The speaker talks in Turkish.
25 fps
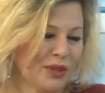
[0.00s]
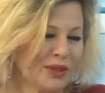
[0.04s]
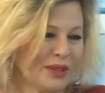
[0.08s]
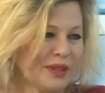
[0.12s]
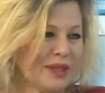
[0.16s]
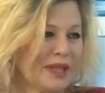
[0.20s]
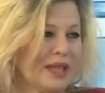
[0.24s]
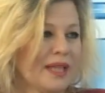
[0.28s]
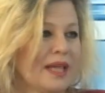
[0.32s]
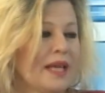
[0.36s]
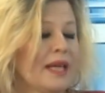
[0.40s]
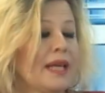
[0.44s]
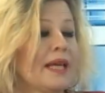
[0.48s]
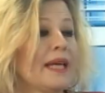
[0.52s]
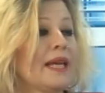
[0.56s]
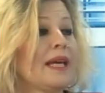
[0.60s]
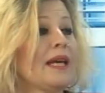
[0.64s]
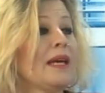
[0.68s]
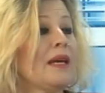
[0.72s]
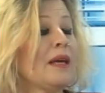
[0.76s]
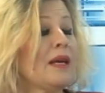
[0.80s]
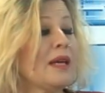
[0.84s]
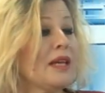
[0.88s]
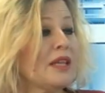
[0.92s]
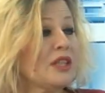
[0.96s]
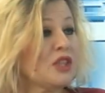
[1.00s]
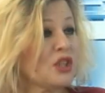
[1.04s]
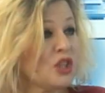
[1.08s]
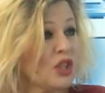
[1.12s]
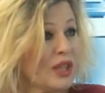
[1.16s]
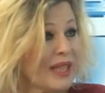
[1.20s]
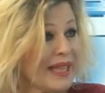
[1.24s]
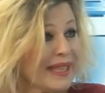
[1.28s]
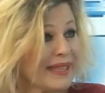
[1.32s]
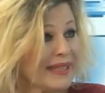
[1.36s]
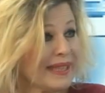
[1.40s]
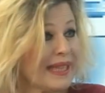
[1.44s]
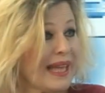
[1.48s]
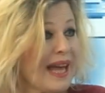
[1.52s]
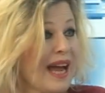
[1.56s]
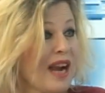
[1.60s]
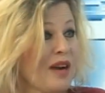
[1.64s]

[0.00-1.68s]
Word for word: Muhteşem. E, jiletler